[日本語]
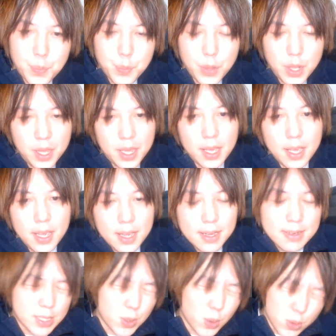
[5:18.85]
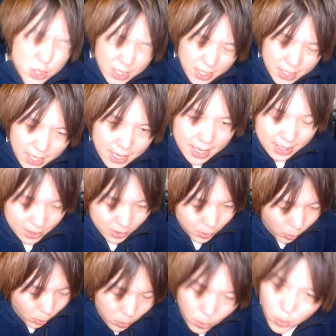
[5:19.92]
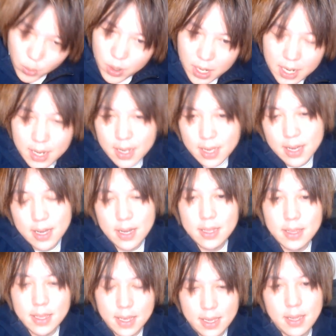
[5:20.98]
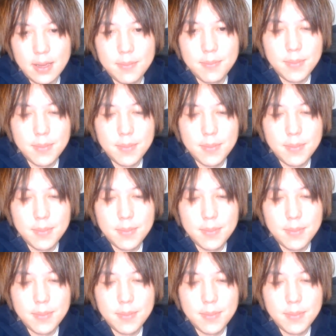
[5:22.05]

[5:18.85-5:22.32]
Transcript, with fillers: でそしてねここからがね